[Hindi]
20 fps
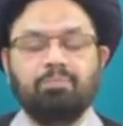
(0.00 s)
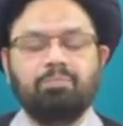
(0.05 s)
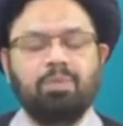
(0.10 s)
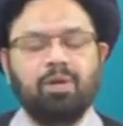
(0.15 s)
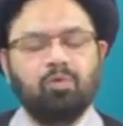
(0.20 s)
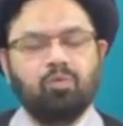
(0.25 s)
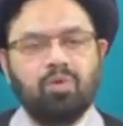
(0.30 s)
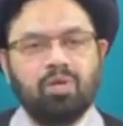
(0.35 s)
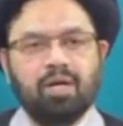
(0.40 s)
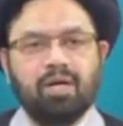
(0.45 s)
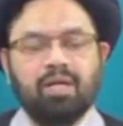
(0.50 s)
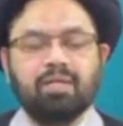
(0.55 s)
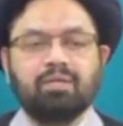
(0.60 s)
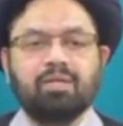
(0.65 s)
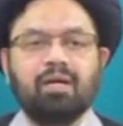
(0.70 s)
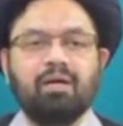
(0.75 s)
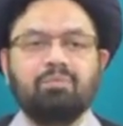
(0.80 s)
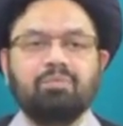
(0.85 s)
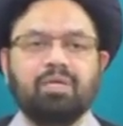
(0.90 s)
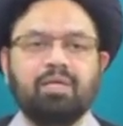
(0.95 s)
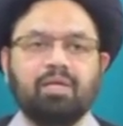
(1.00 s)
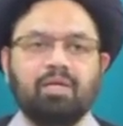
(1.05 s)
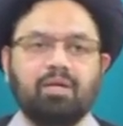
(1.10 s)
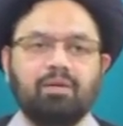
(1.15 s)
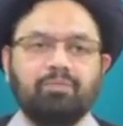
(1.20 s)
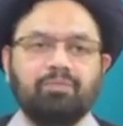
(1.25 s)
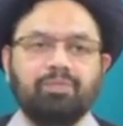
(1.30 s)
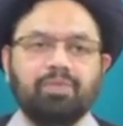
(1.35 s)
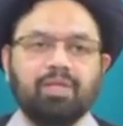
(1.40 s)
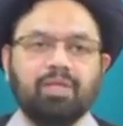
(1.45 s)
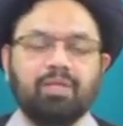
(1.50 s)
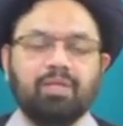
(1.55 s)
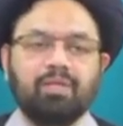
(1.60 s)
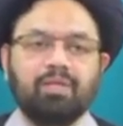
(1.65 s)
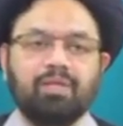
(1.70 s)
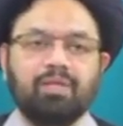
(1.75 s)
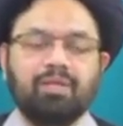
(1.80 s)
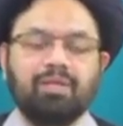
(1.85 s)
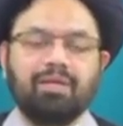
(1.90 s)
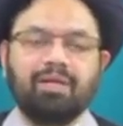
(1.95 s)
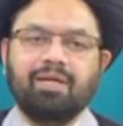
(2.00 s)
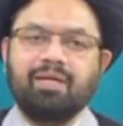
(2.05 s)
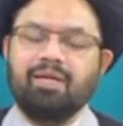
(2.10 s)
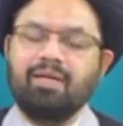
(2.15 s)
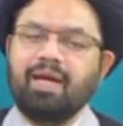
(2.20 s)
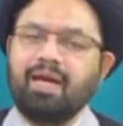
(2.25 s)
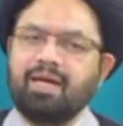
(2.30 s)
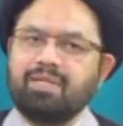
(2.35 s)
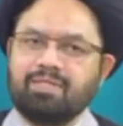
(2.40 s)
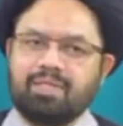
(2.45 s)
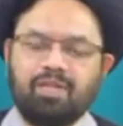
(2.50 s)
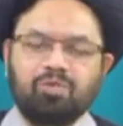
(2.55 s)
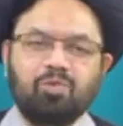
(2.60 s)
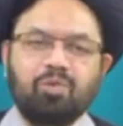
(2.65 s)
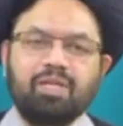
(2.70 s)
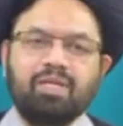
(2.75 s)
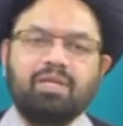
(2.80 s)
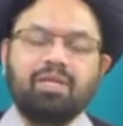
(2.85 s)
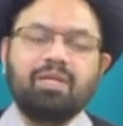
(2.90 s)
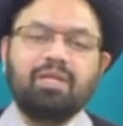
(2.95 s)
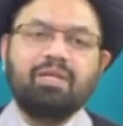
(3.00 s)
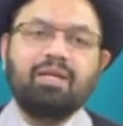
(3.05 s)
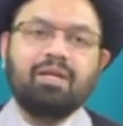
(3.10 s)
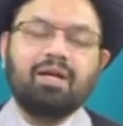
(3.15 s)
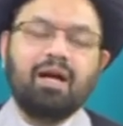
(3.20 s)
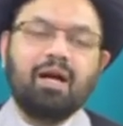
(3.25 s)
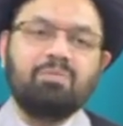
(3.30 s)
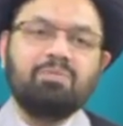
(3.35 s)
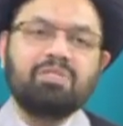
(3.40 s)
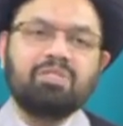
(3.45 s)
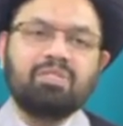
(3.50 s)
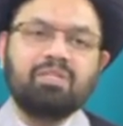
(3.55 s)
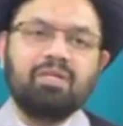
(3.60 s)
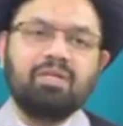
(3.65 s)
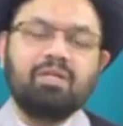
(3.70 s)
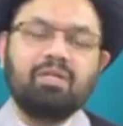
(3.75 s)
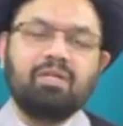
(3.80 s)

बिल्कुल गलत काम किया कहीं ऐसा तो नहीं कि ये काम इसने